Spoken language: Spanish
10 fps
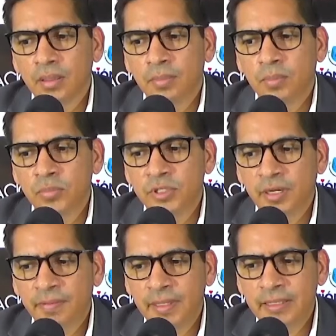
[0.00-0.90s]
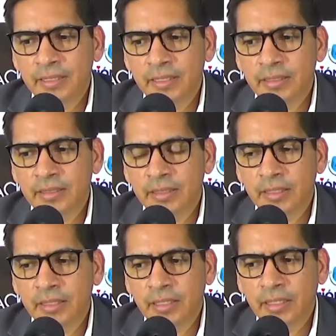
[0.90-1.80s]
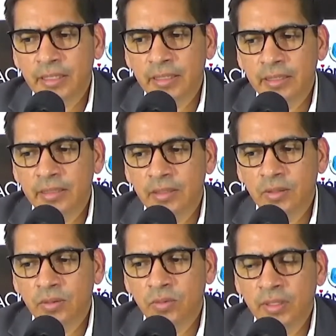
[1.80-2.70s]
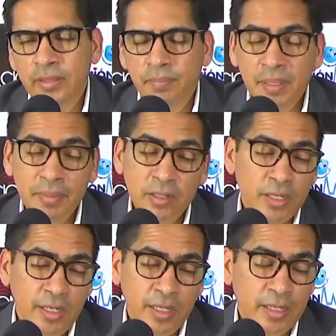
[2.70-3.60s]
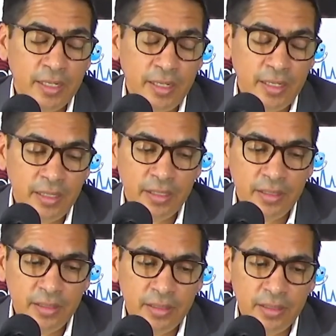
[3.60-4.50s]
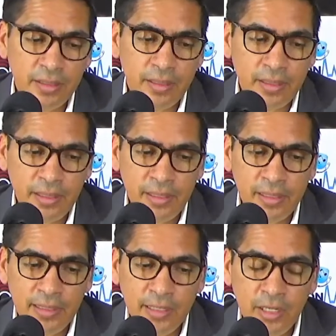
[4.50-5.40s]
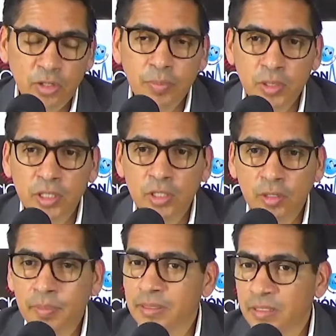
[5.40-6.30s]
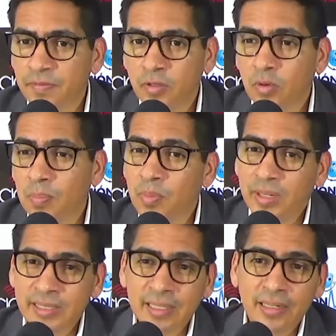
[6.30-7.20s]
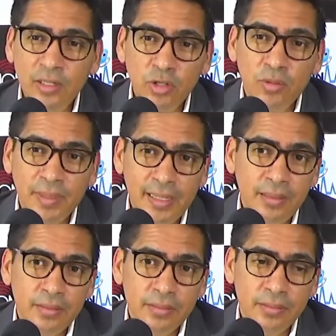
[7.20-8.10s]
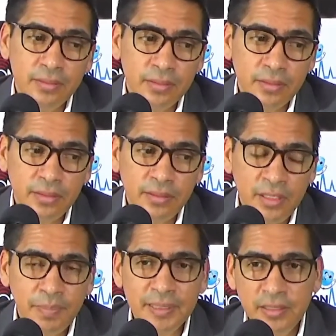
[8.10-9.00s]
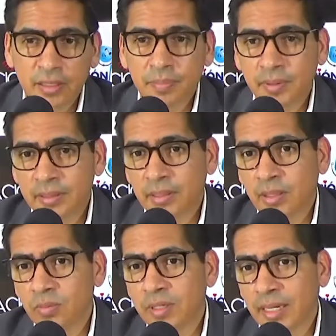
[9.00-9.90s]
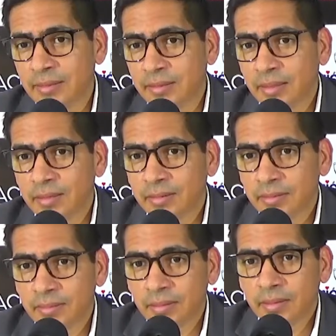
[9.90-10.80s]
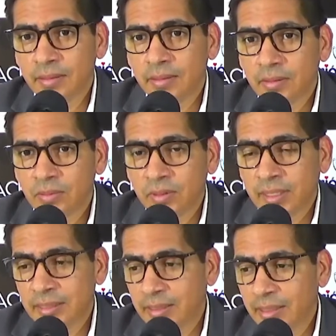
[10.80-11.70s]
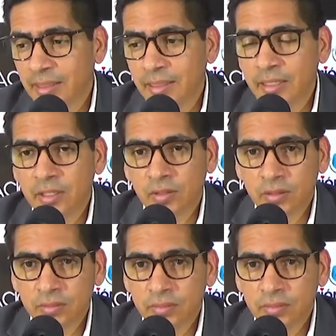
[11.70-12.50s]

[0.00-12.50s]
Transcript: Muchas veces, eh, primero que nada, que eh, el antígeno prostático específico puede salir normal y el paciente puede tener un cáncer, un cáncer clínico.